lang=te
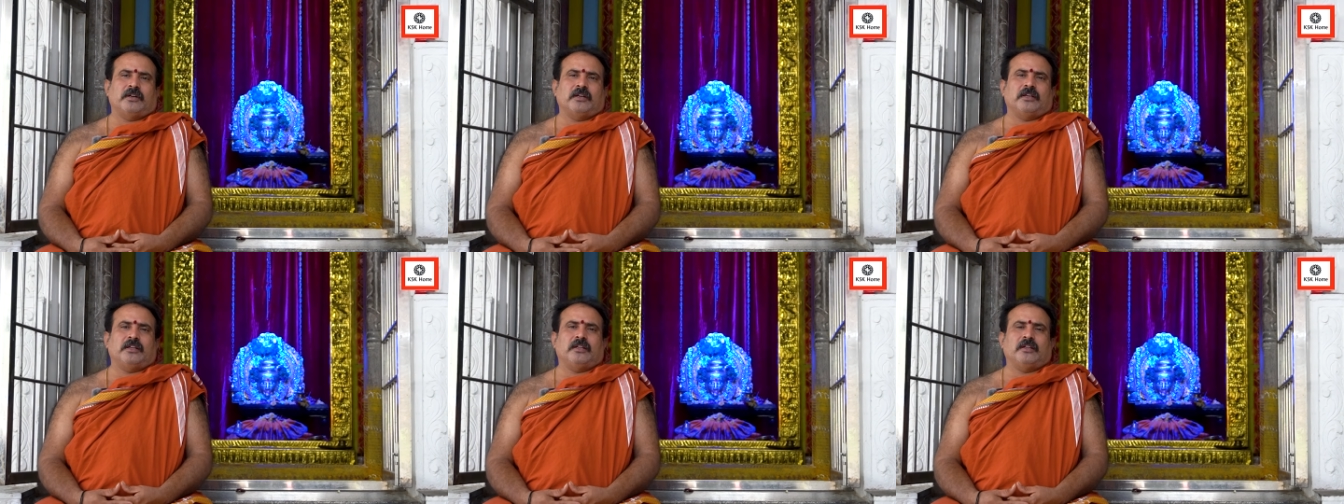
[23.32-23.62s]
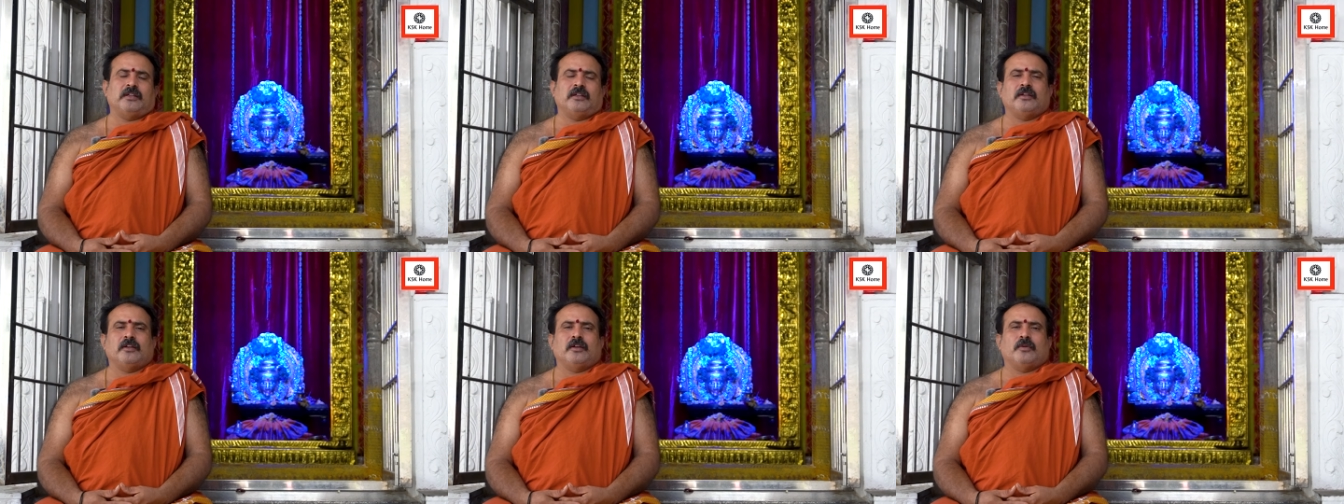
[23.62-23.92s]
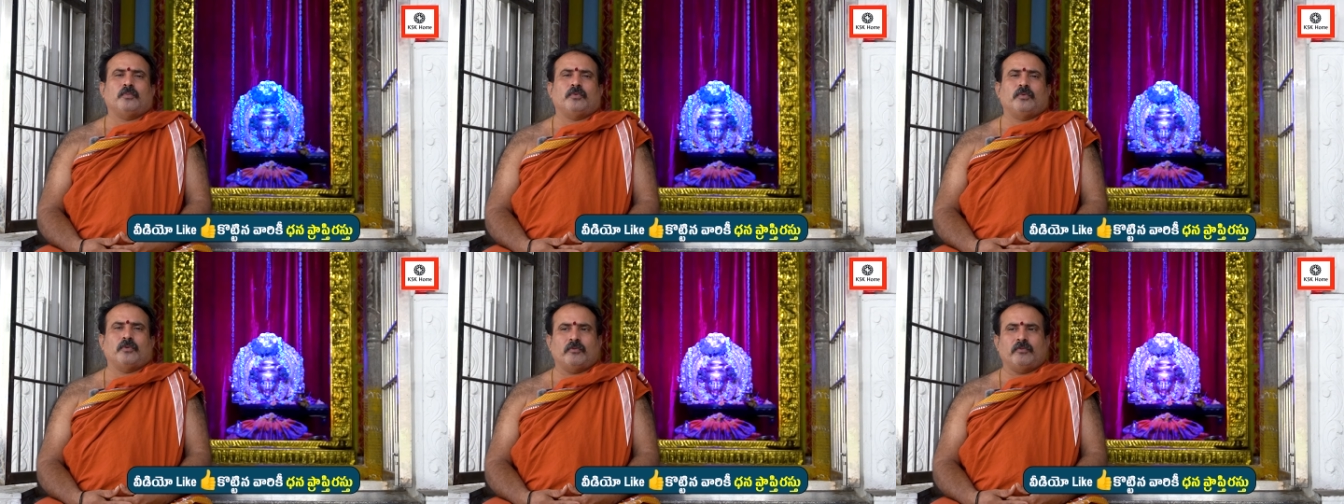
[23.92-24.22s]
ఒకటి
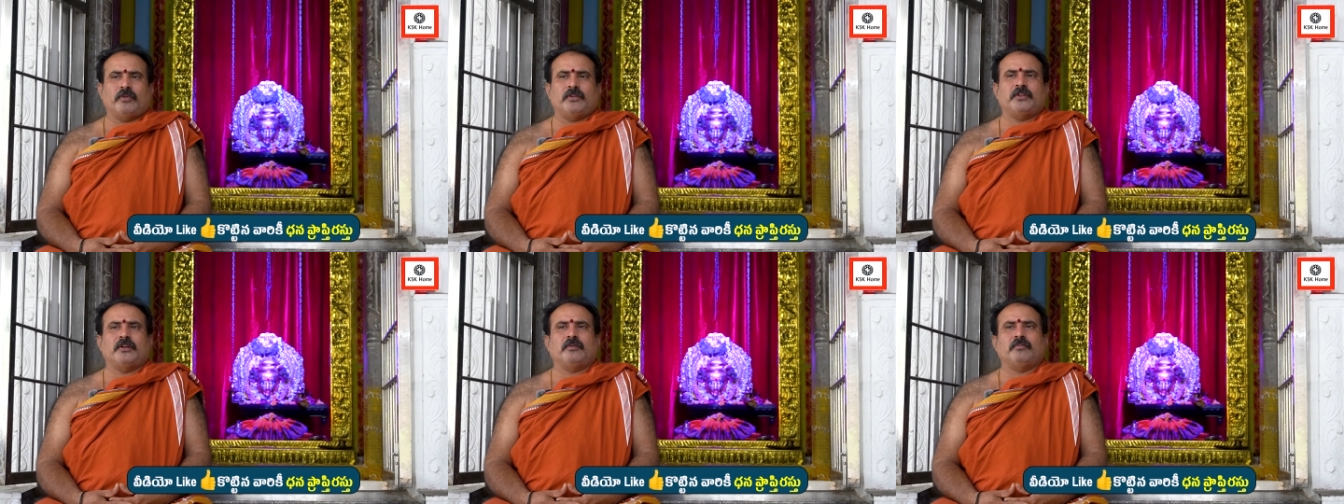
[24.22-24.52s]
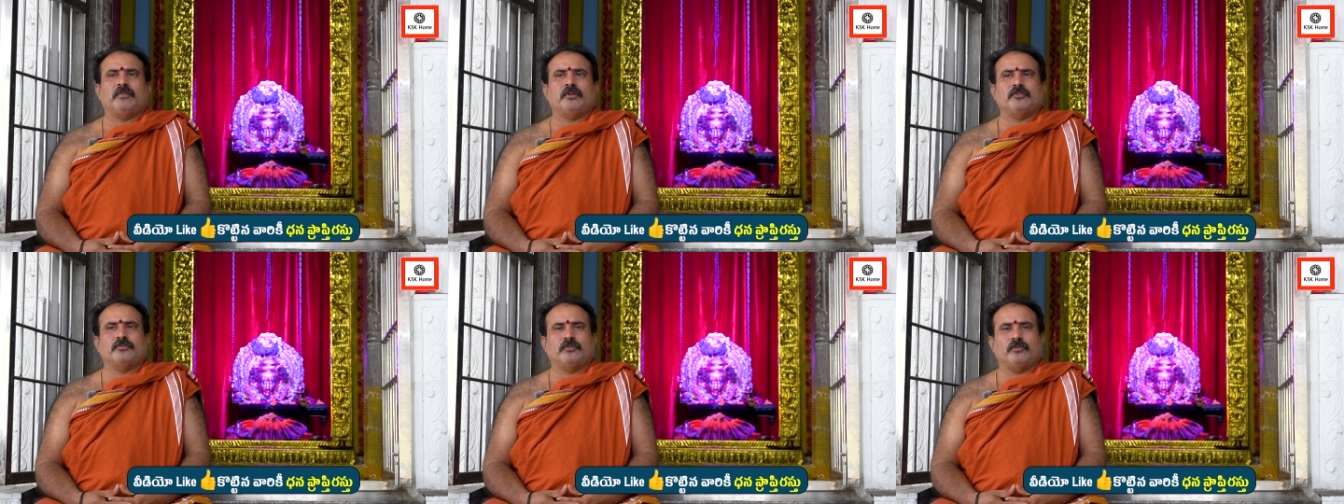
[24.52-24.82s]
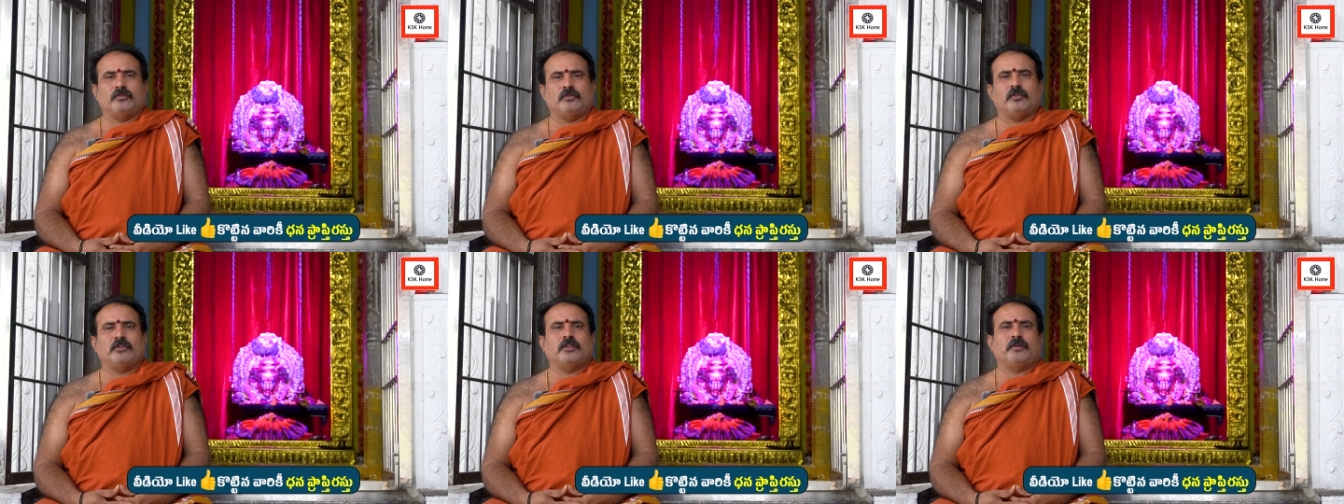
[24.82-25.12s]
పూర్వజన్మ
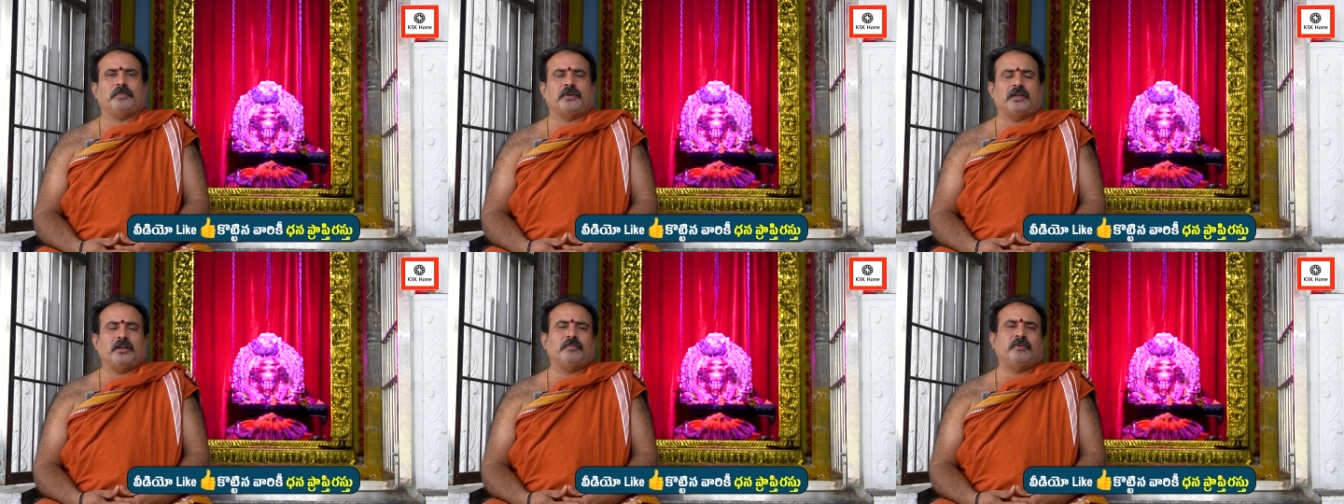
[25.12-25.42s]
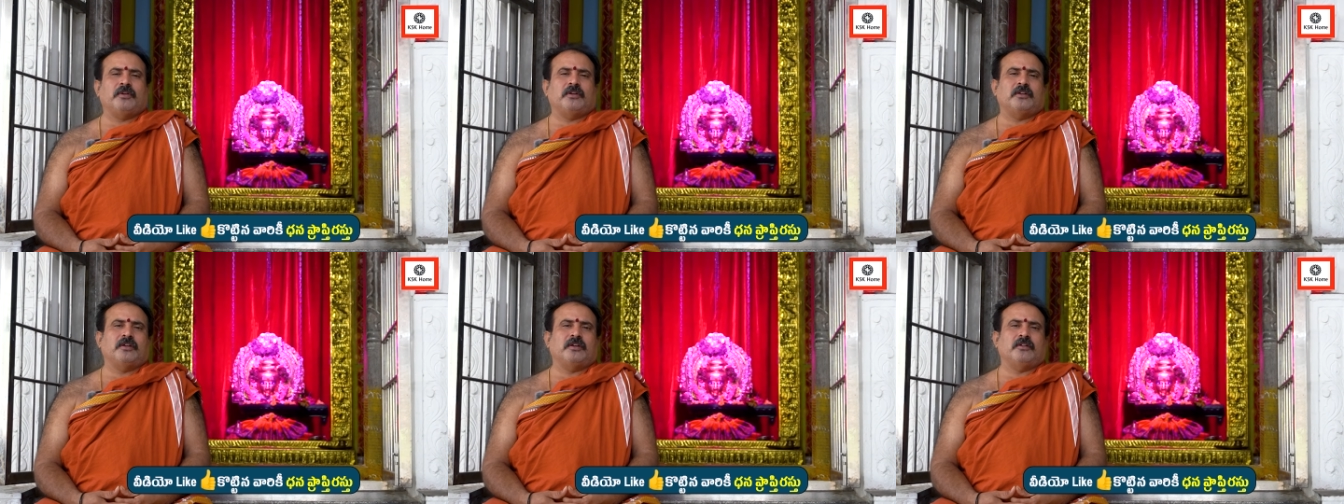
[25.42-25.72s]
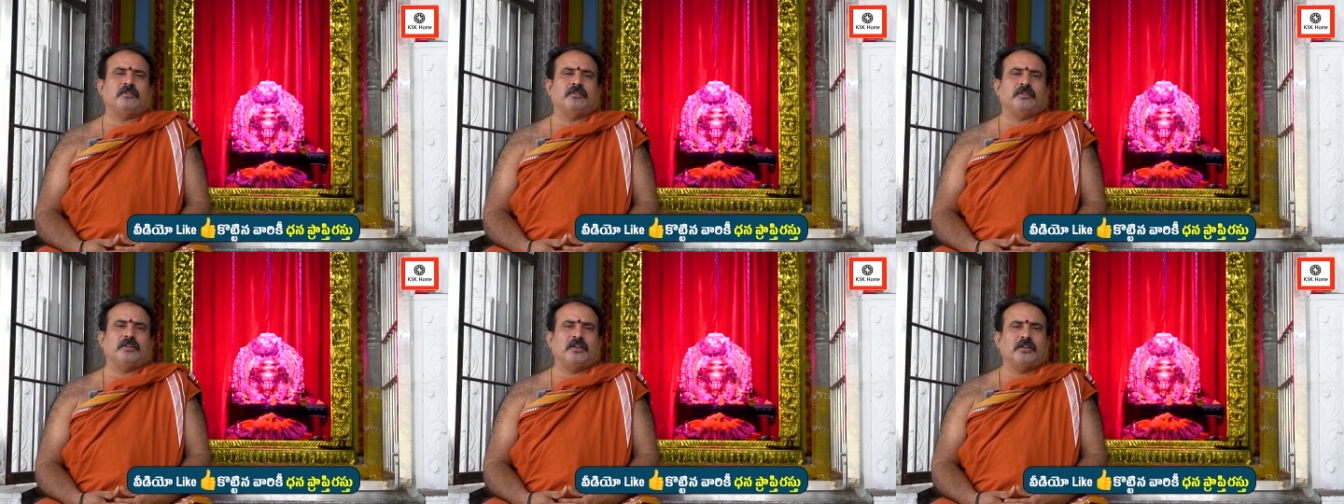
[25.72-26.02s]
సుకృత ఫలం అంటారు